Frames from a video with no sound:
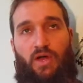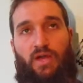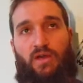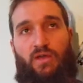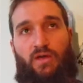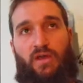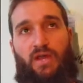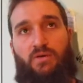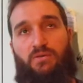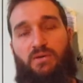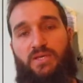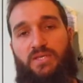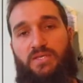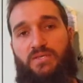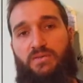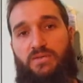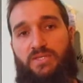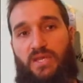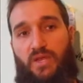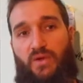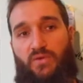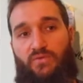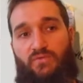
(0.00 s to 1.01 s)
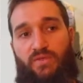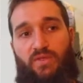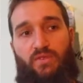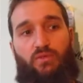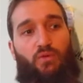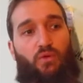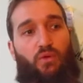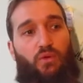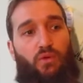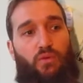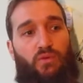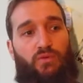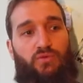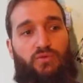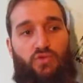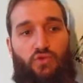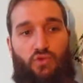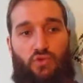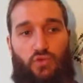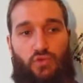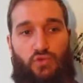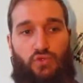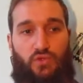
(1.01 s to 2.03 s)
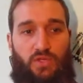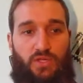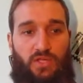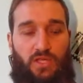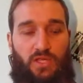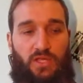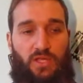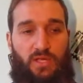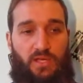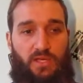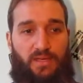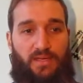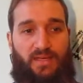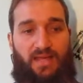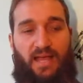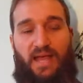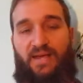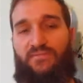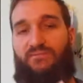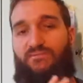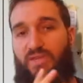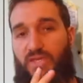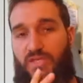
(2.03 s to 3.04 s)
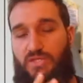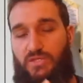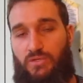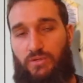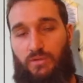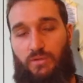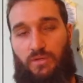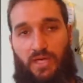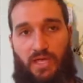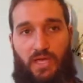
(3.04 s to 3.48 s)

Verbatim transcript: Allora, questo sarà un video giusto di eh, avviso,